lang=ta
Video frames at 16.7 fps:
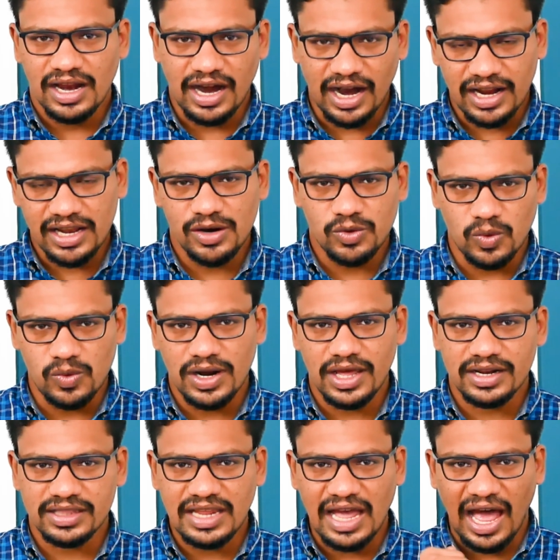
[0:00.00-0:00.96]

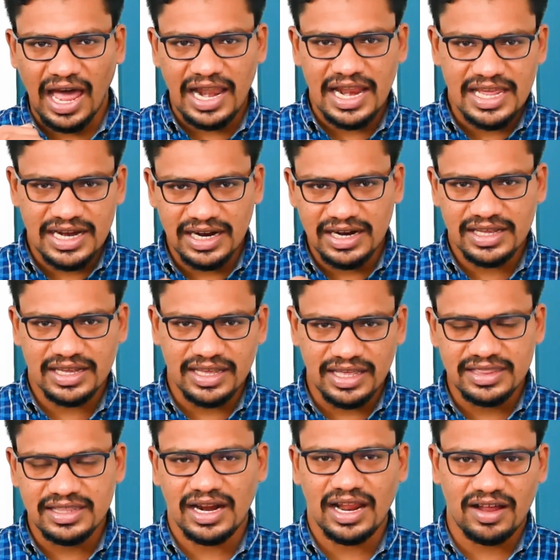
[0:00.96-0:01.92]
கடலுக்குள்ளே இருந்து அலைகளுக்கு
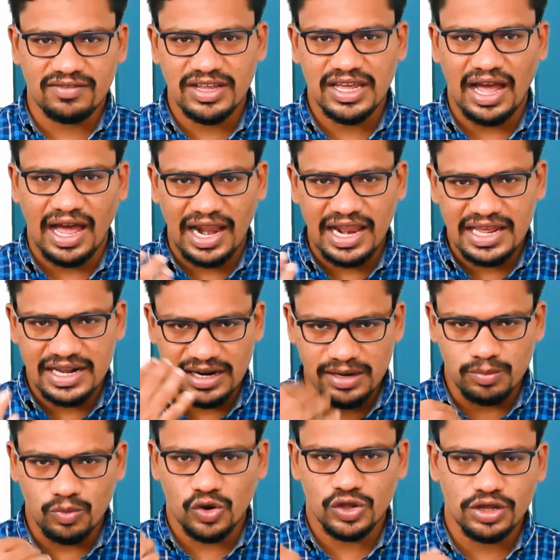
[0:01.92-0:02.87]
எதிராகவே
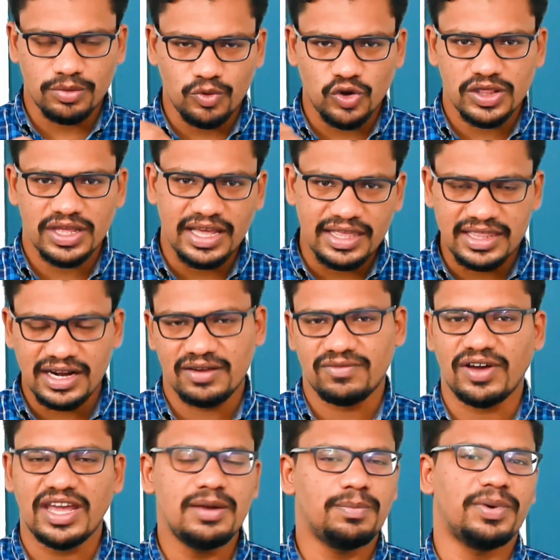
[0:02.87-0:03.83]
அலைகள் மோத மோத எதிராக
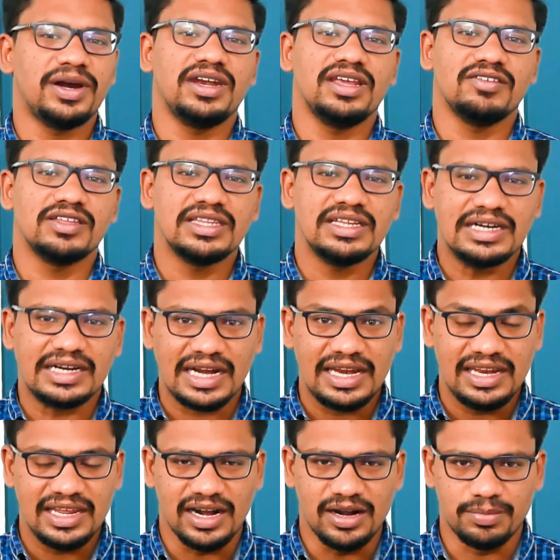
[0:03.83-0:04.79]
ஃபைட் பண்ணி வந்து
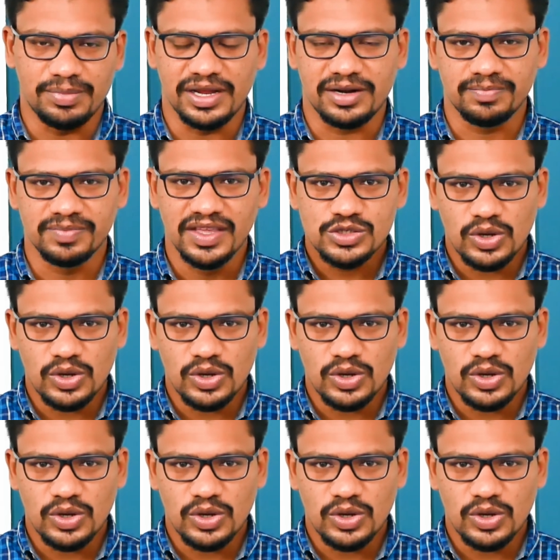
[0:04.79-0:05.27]
ட்ரைனிங் எடுப்பார்